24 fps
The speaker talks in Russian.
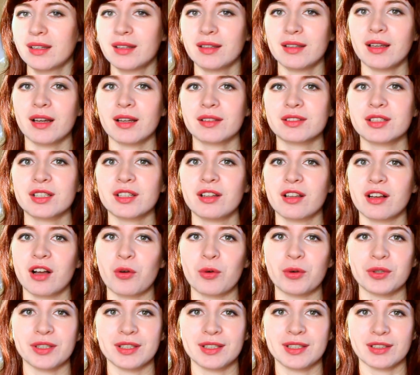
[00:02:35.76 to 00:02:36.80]
я открыла
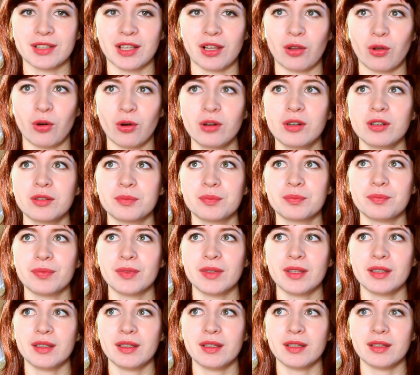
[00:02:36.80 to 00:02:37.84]
какой-то каталог,
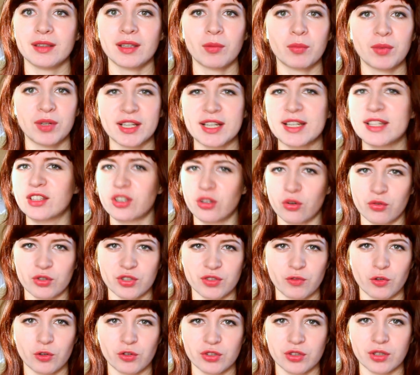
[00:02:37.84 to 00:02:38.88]
и там были какие-то
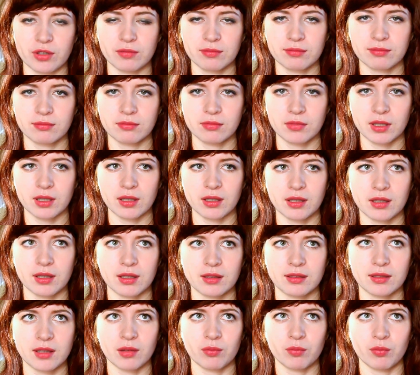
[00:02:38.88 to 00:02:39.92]
рок-звезды.
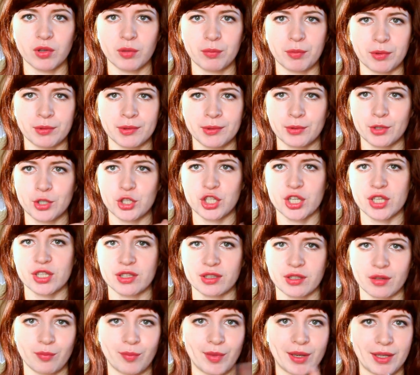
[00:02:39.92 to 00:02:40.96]
И там был, по-моему,
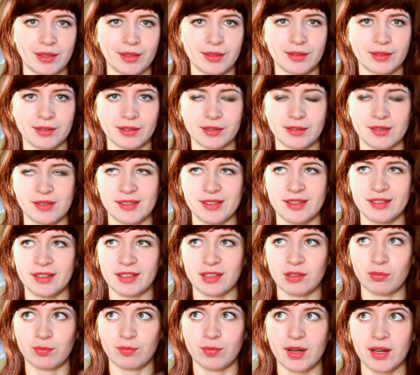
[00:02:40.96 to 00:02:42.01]
Честер Беннингтон из
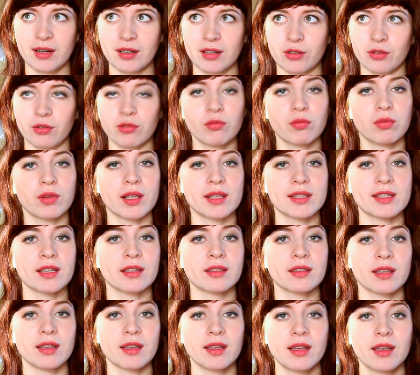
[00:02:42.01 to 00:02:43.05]
Линкин Парк, и он был
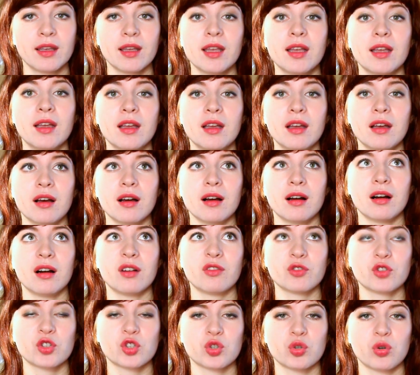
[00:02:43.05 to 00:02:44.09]
одет а,
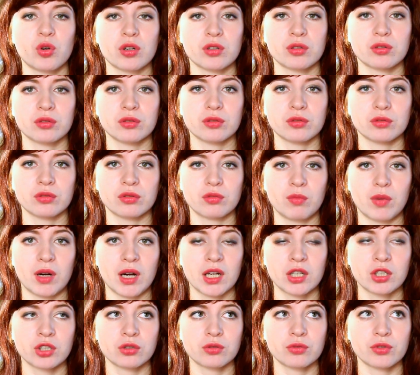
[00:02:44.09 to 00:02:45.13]
в черную
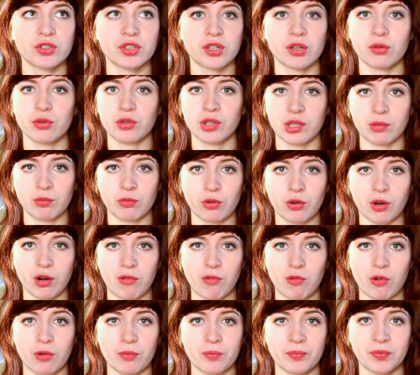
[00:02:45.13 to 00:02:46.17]
рубашку с коротким
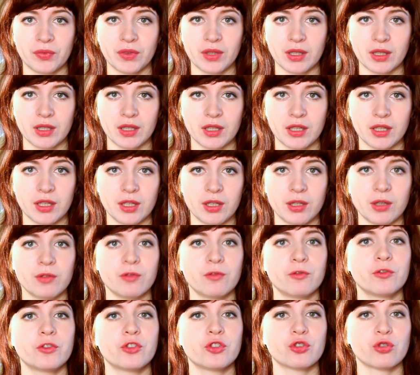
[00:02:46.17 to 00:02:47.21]
рукавом и
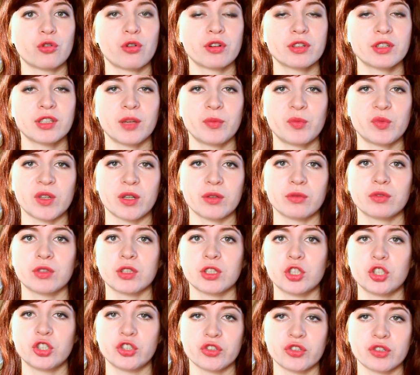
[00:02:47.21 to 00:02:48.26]
в черные
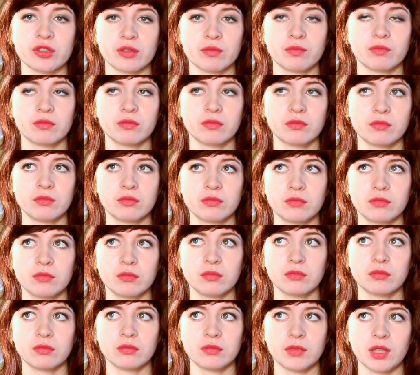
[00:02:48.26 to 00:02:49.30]
обтянутые джинсы.
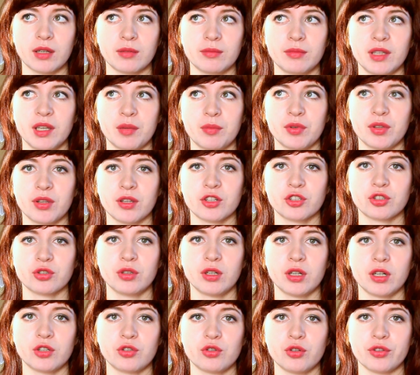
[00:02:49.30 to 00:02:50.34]
Да, я поняла, что
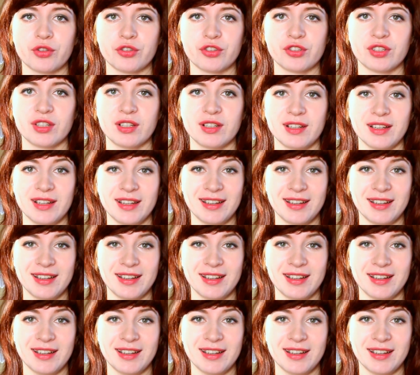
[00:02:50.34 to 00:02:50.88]
я хочу этот стиль.